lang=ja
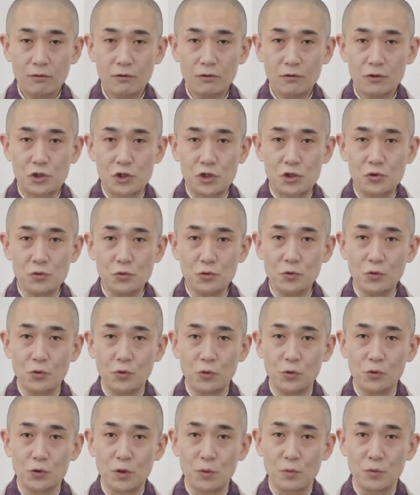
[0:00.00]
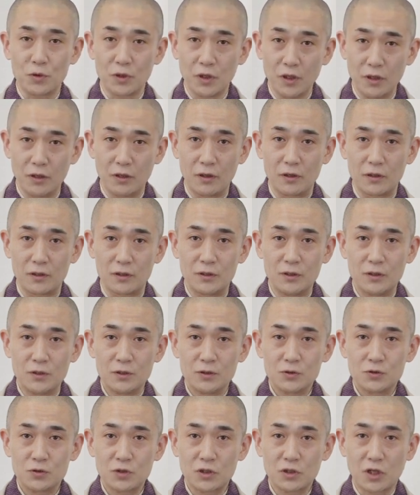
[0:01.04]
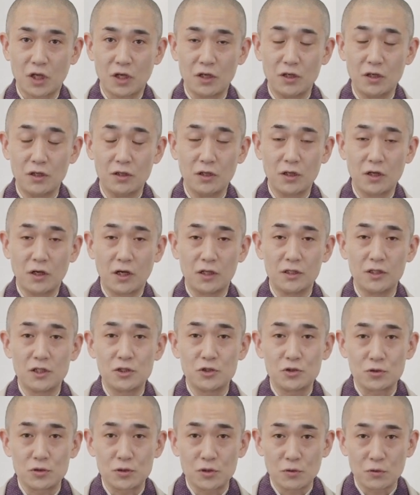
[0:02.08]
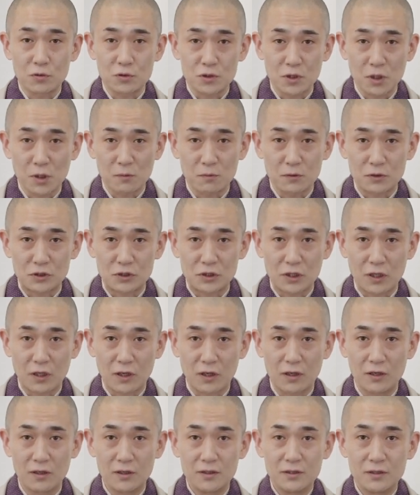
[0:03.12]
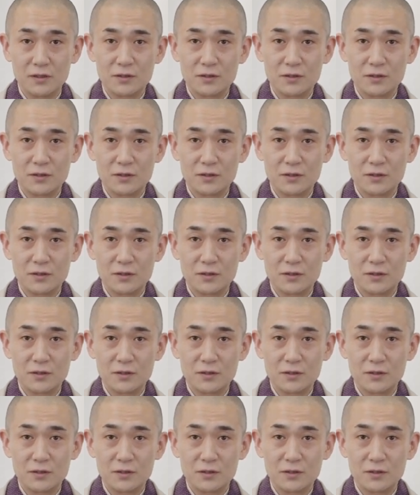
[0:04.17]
で、師匠の方でもね、さ大変な金づるでございますから、